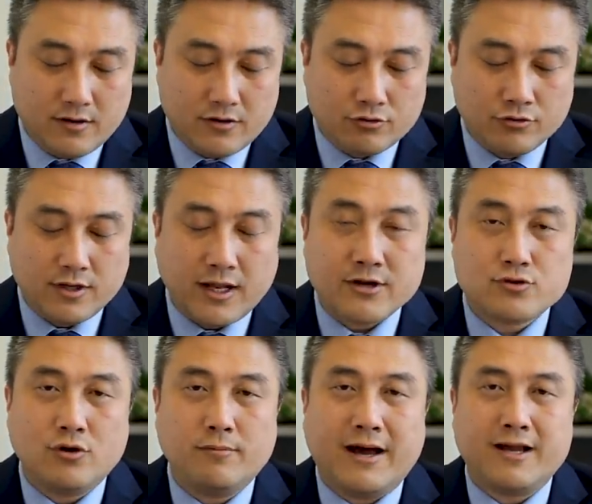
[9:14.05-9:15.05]
总体来
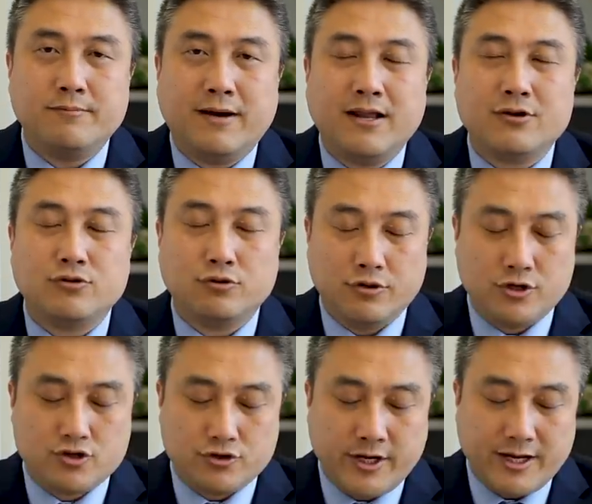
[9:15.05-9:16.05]
说吧，一般来说对于
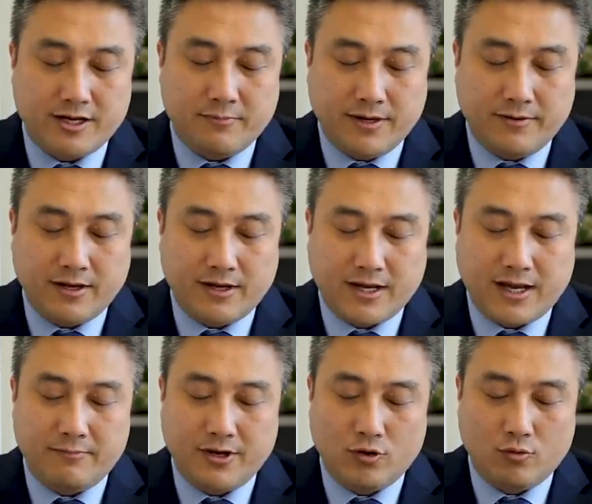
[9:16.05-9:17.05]
职业移民呢应该
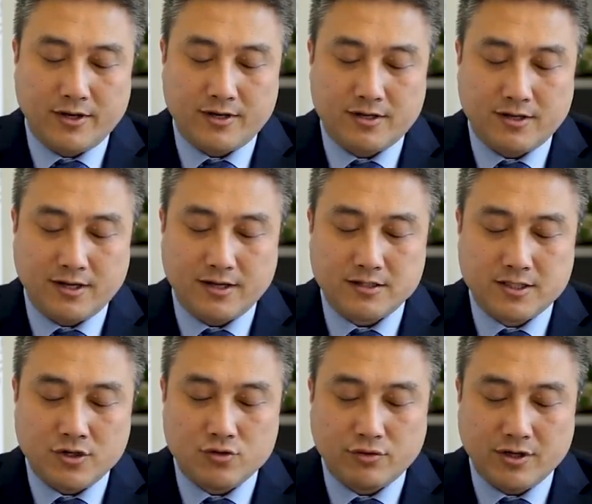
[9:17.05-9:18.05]
没有问题。
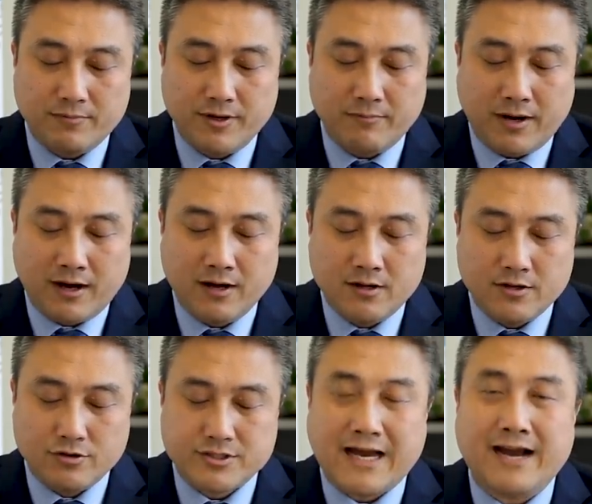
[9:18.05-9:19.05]
亲属移民嘛，
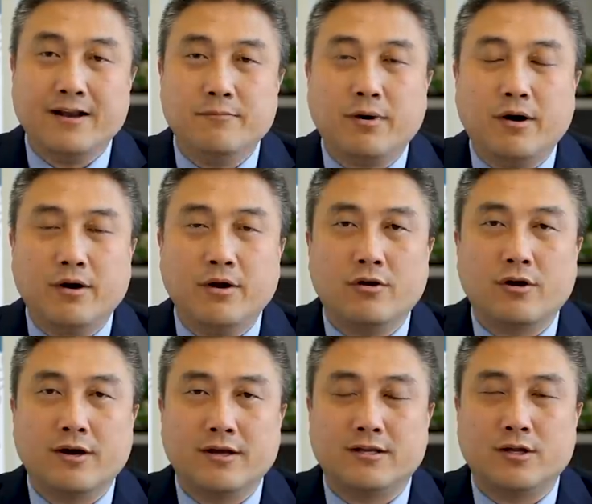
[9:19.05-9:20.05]
有家人朋友
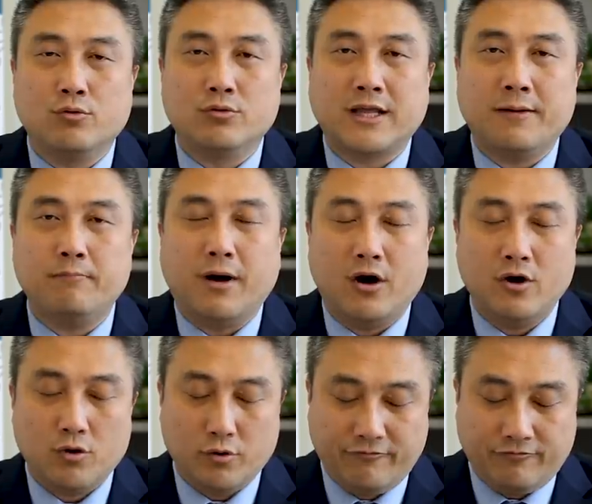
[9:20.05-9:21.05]
可以提供担
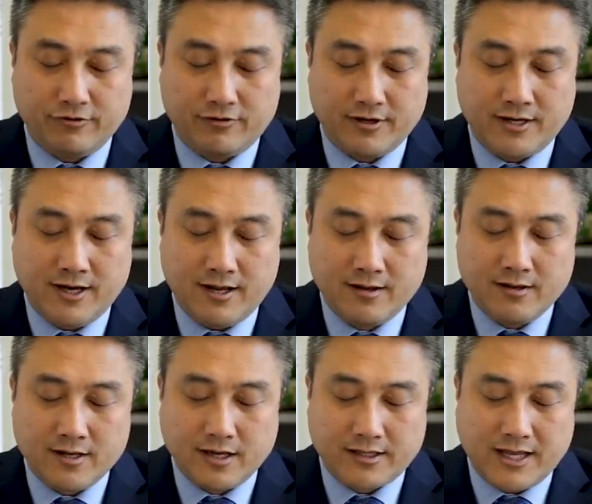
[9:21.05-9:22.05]
保，会负责任，
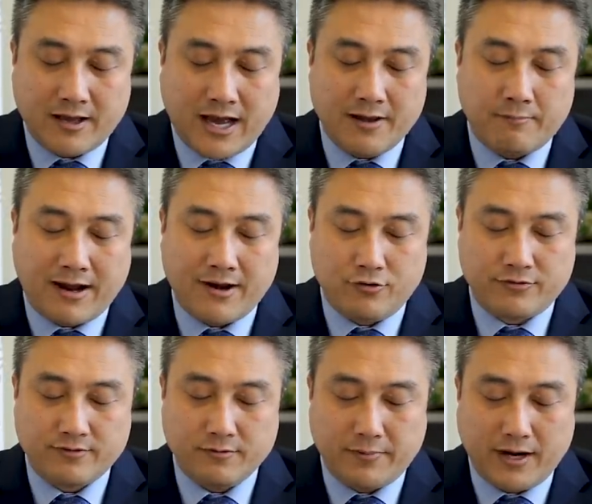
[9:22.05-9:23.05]
要填
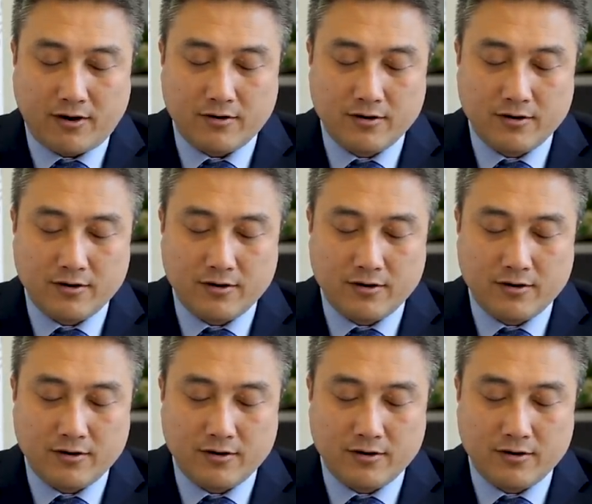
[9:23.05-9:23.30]
I-864 表。